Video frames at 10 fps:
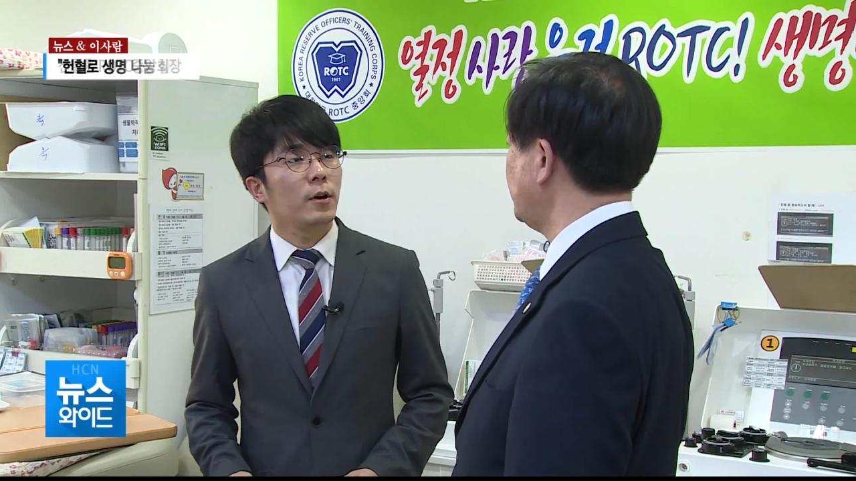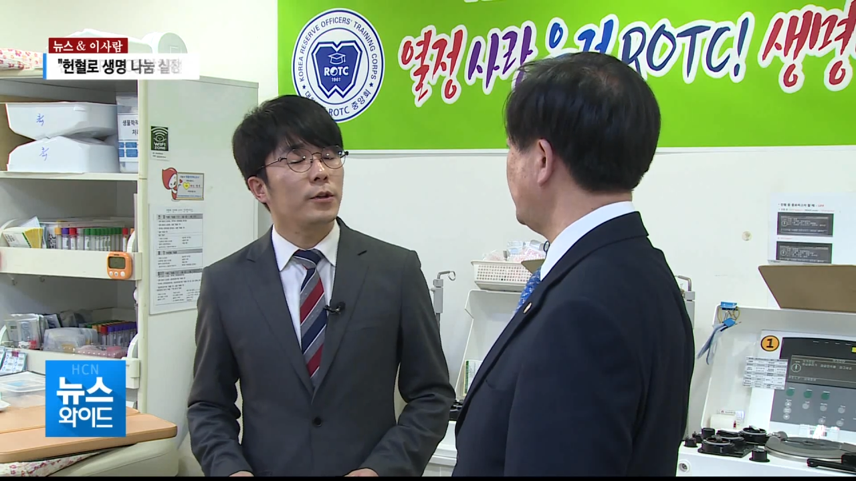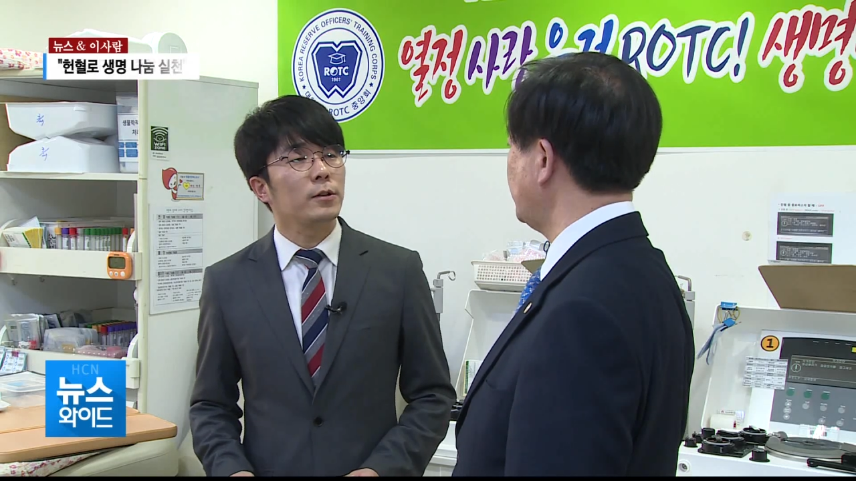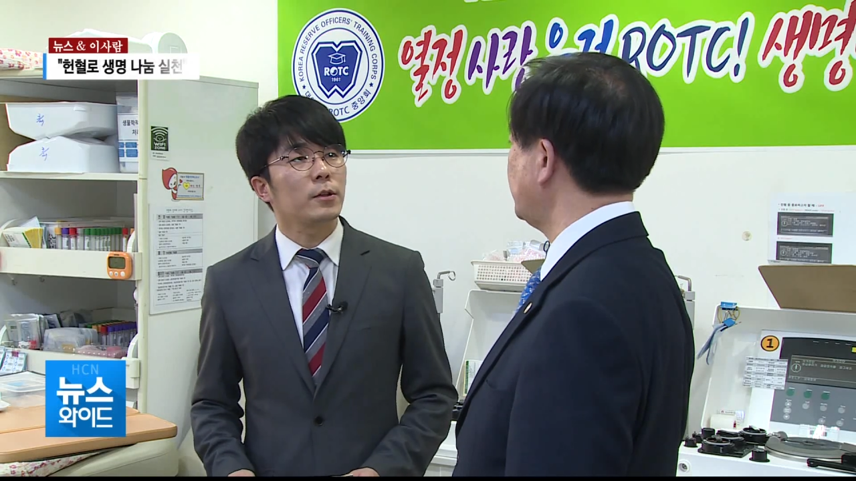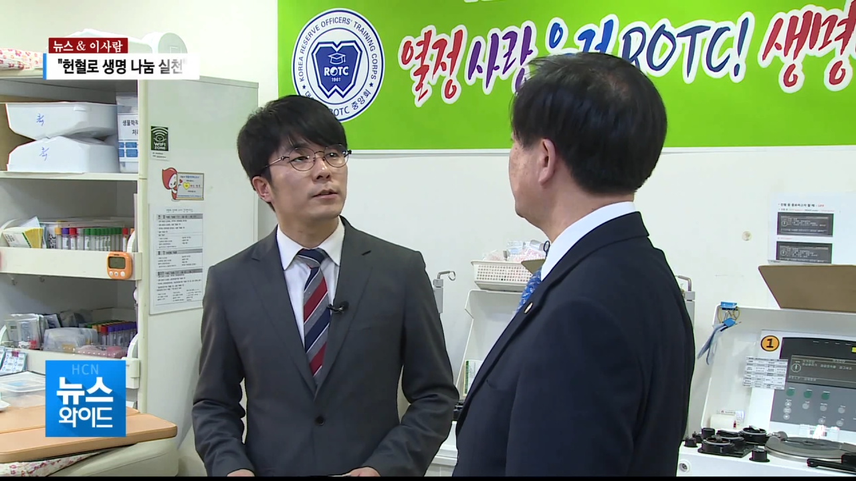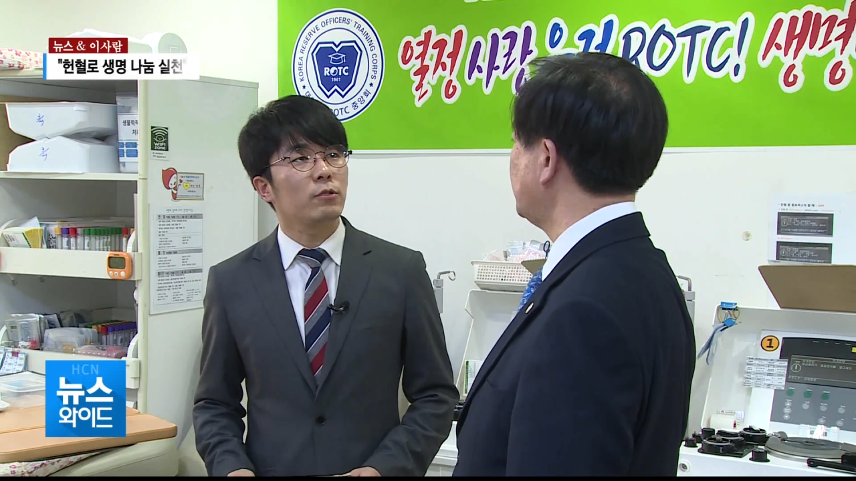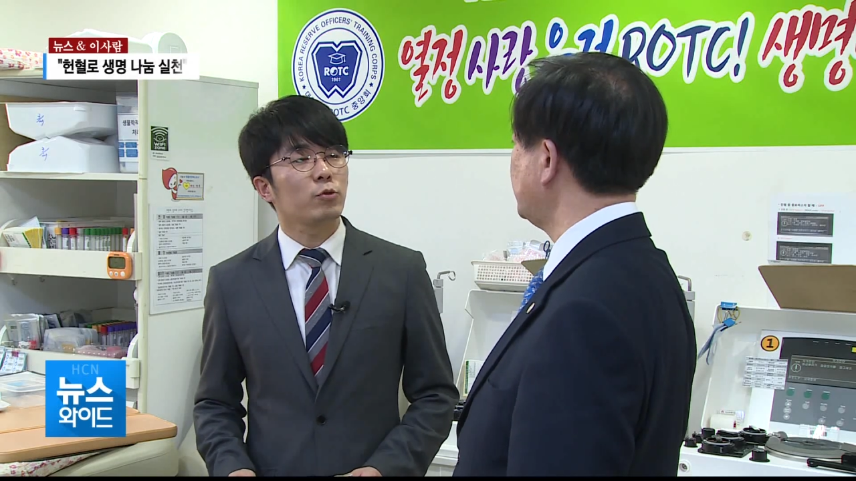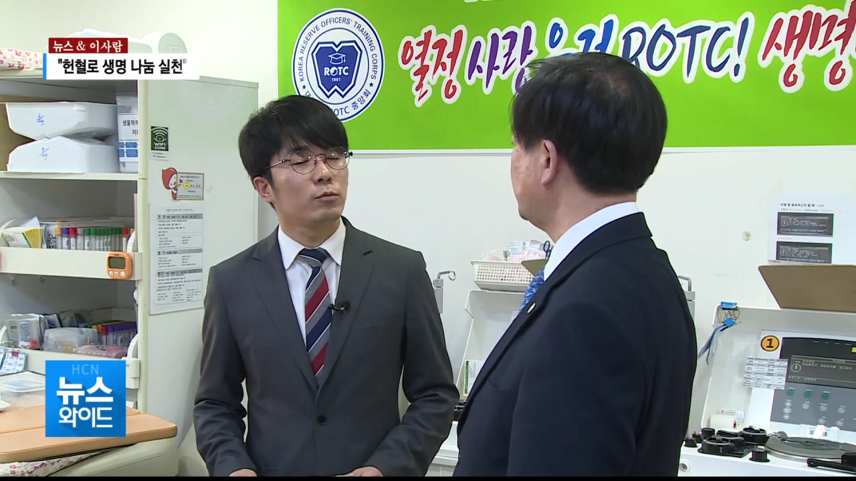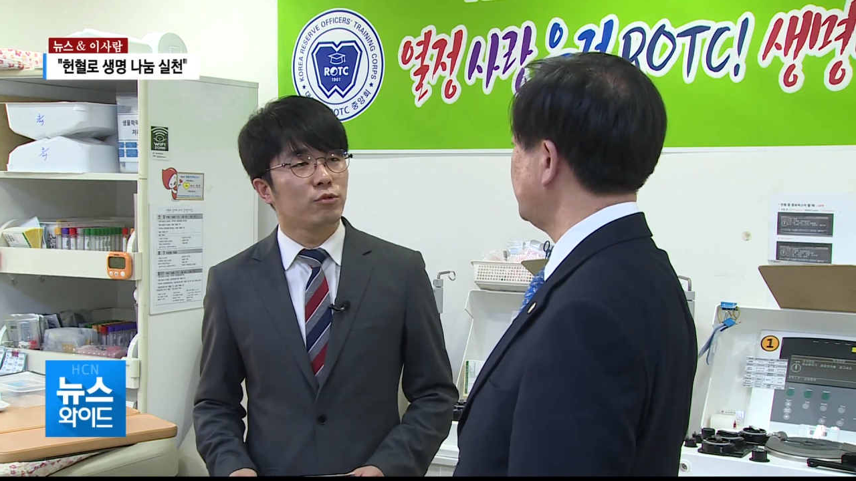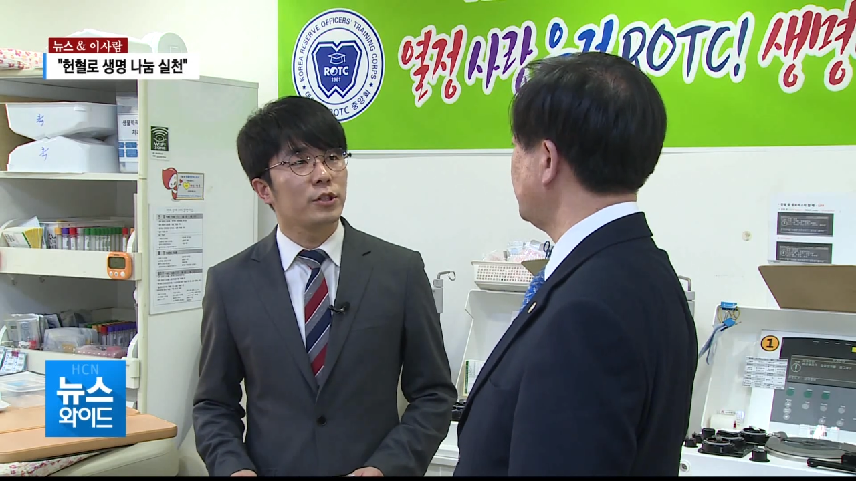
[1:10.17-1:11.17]
헌혈 천사
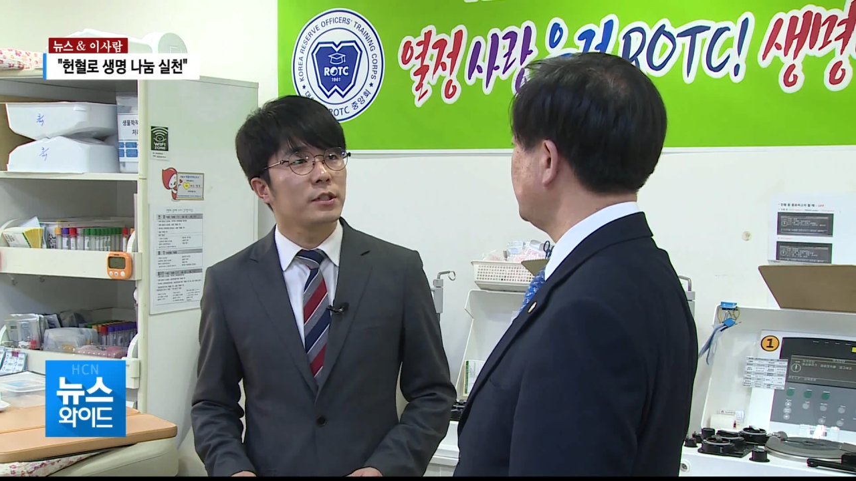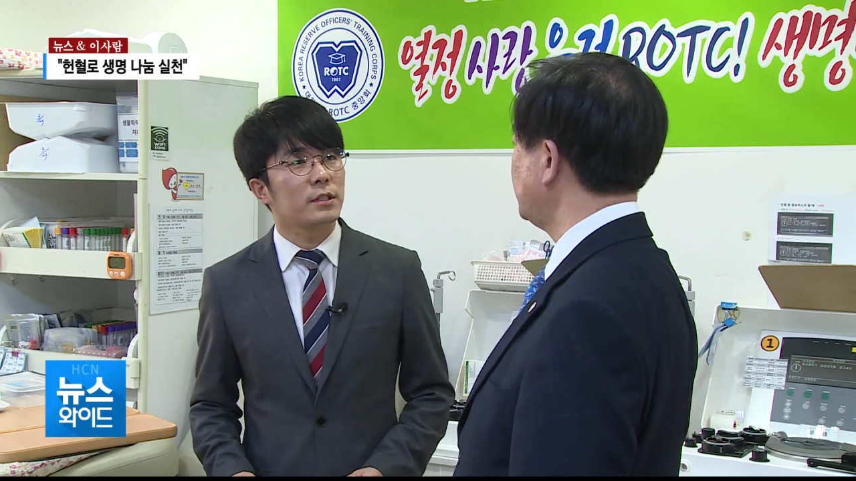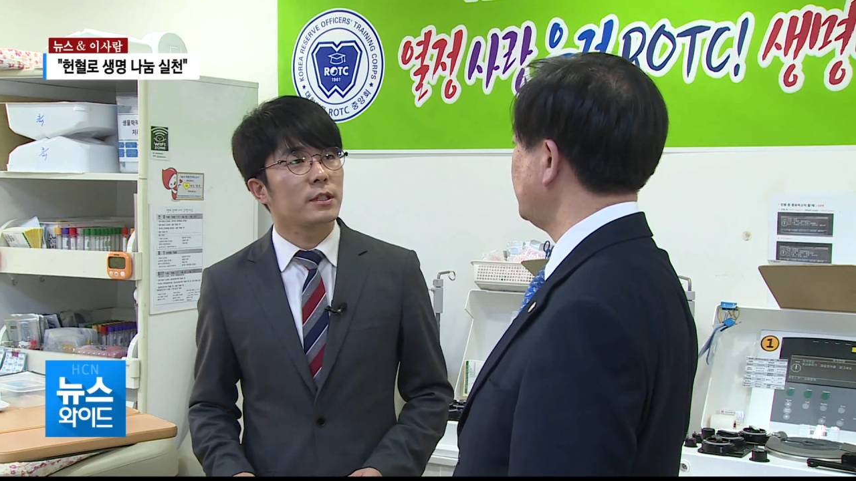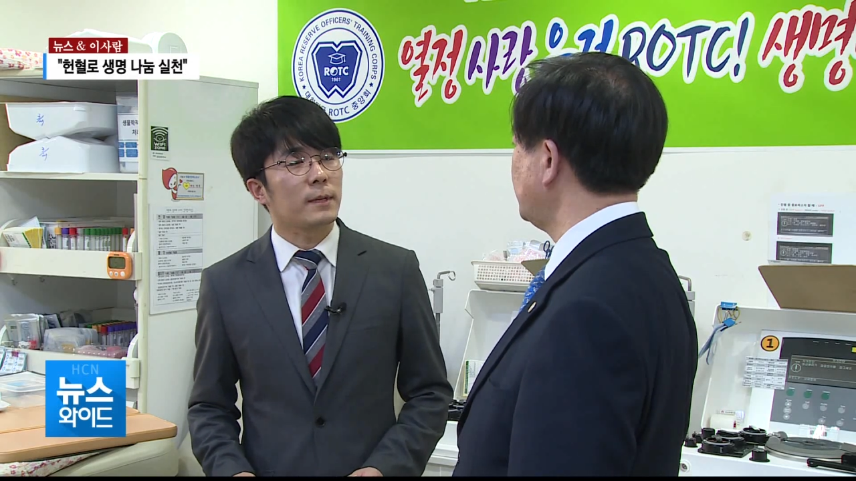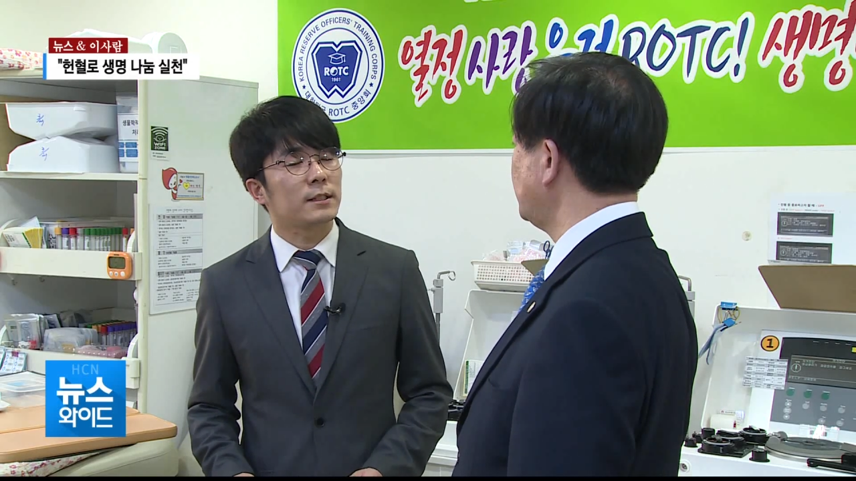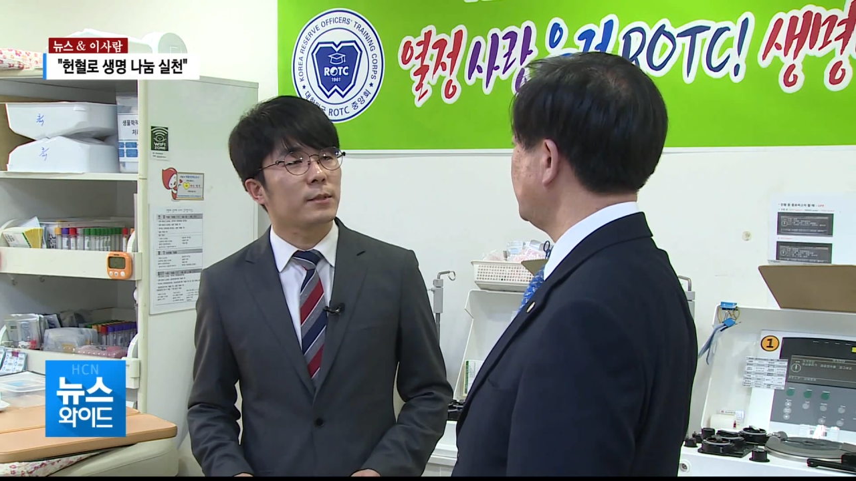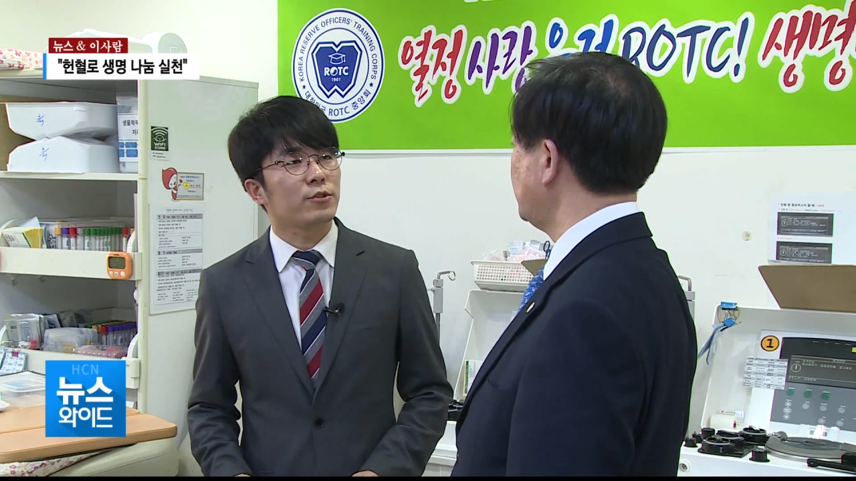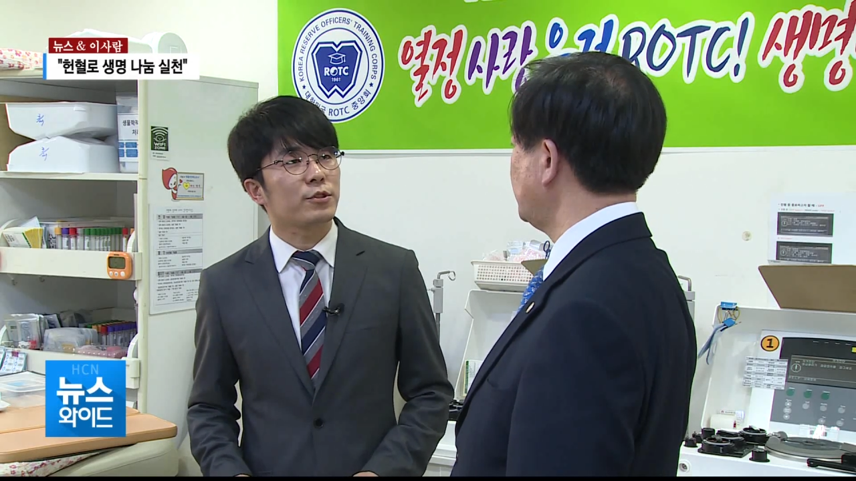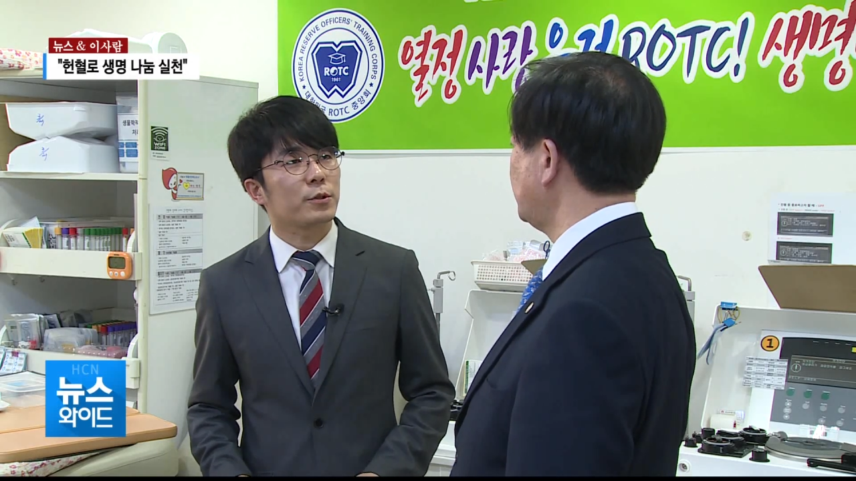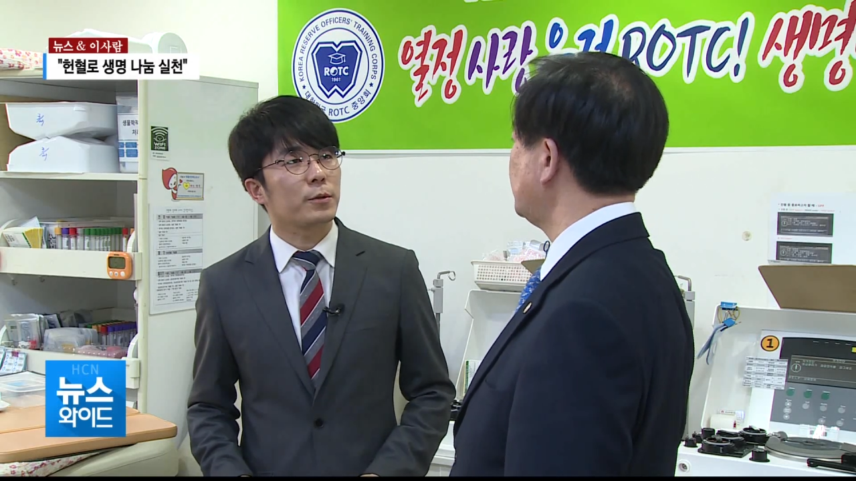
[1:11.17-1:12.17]
운동이 무엇인지 말씀해
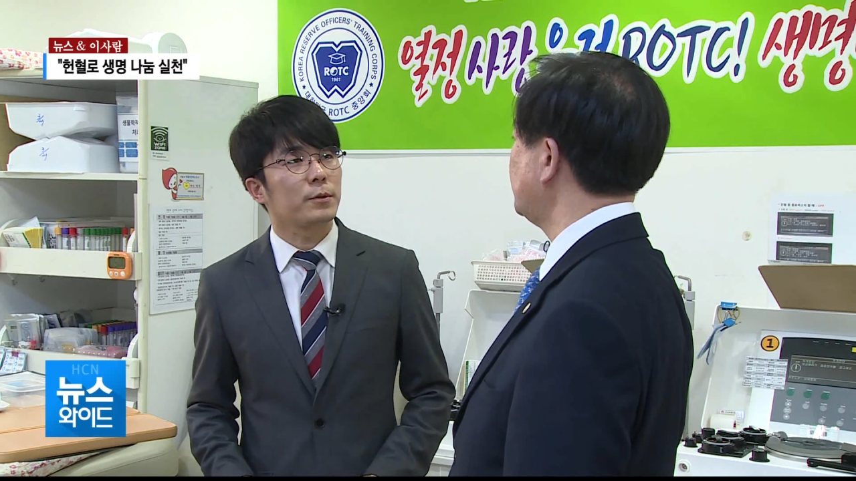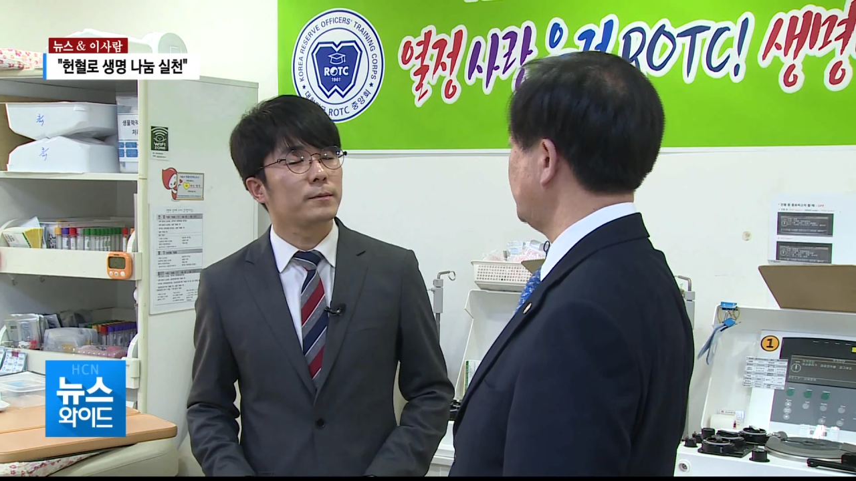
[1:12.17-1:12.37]
주시죠.